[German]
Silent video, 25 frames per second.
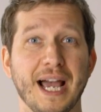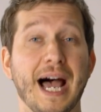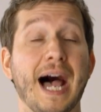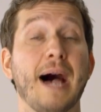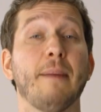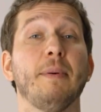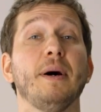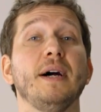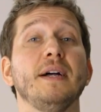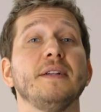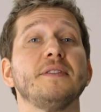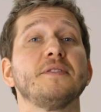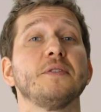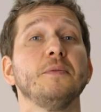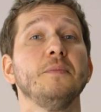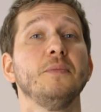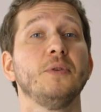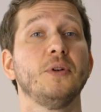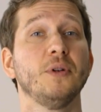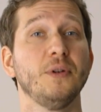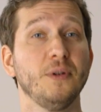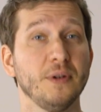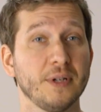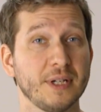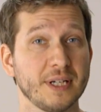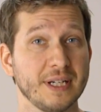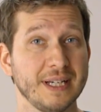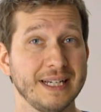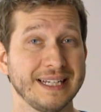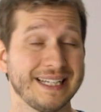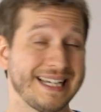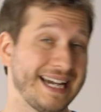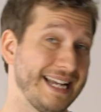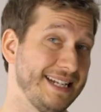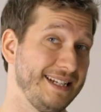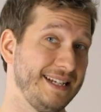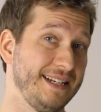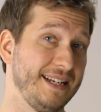Aber zum Glück
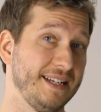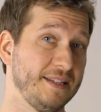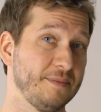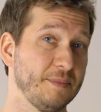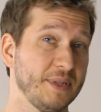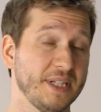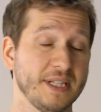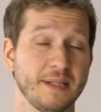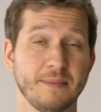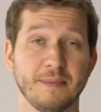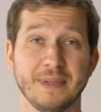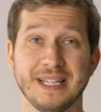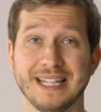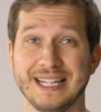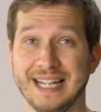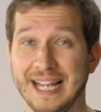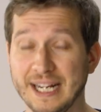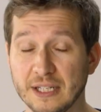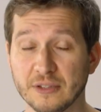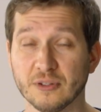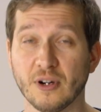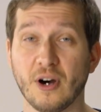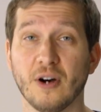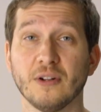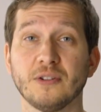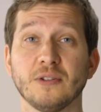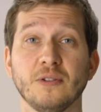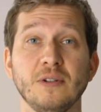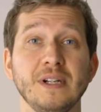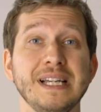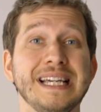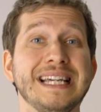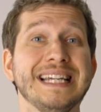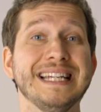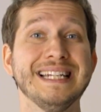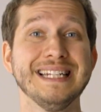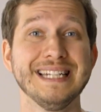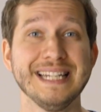kann dir das mit einem Elektroauto
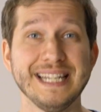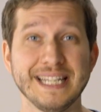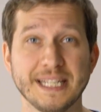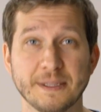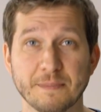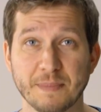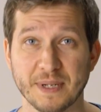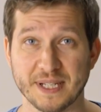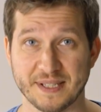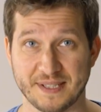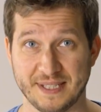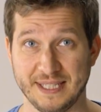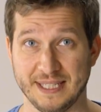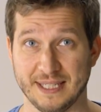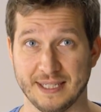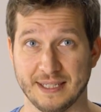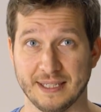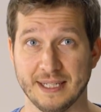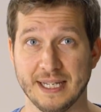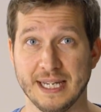nicht passieren.